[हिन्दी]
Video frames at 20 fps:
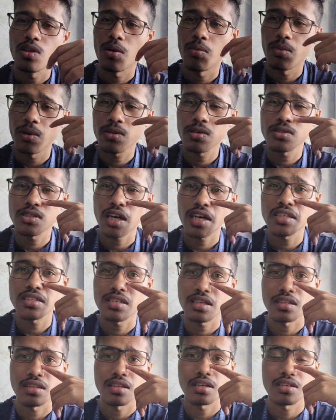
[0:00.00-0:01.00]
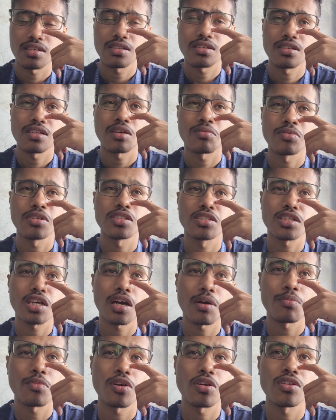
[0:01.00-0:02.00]
हम लोग तो जा ही सकते हैं अभी इसका
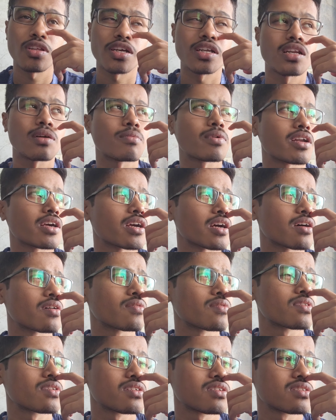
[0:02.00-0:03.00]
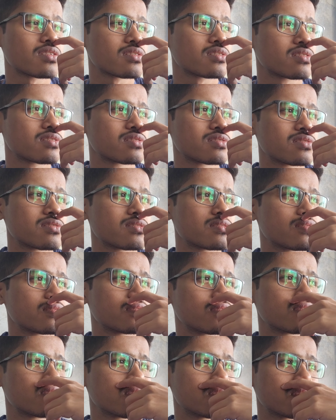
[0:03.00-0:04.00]
हम लोग को देखना पड़ेगा
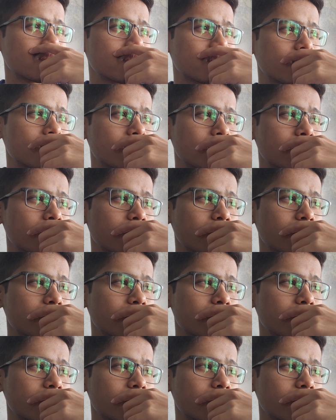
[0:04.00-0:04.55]
हम्म।